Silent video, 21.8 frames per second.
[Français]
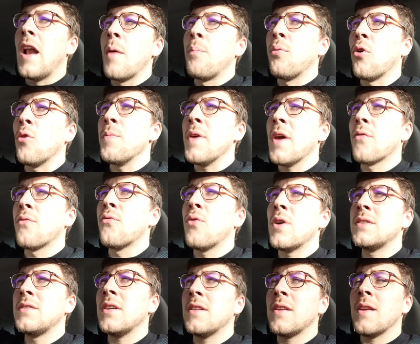la première
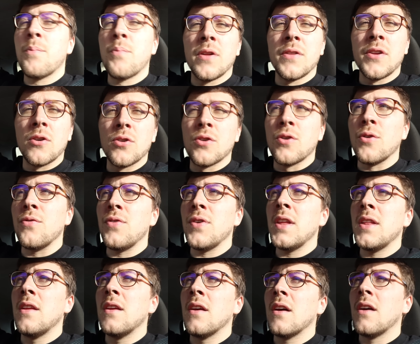fois, c'était pendant le
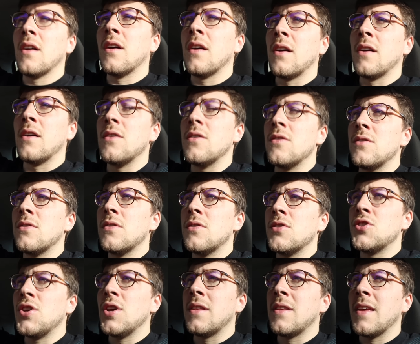Covid, euh,
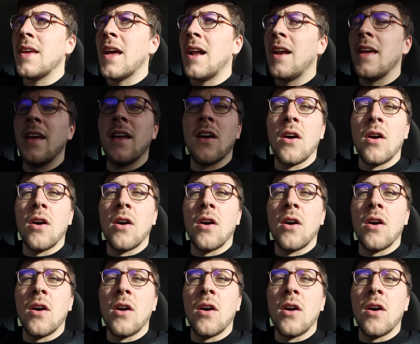j'étais allé